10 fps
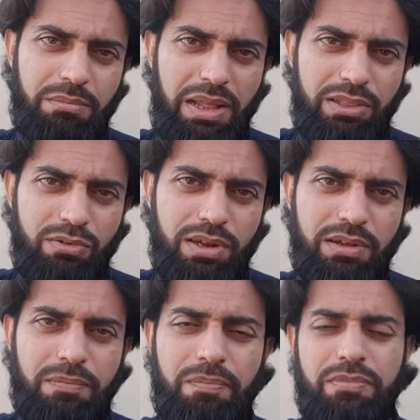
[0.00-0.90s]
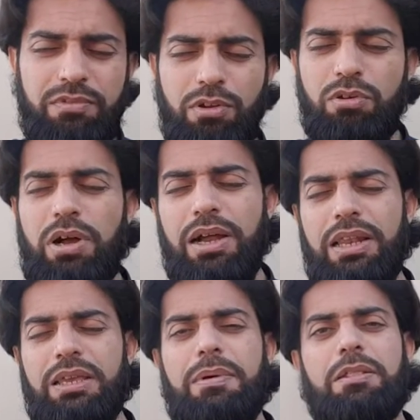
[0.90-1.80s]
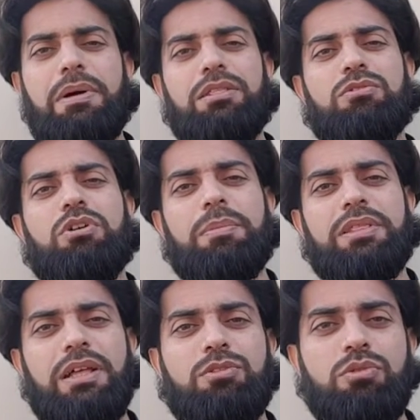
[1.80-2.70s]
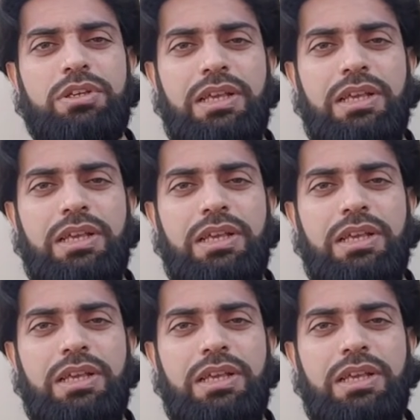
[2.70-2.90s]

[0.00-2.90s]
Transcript: मानते हो ना चलो अकल की बात मानते हो तो आप इतना तो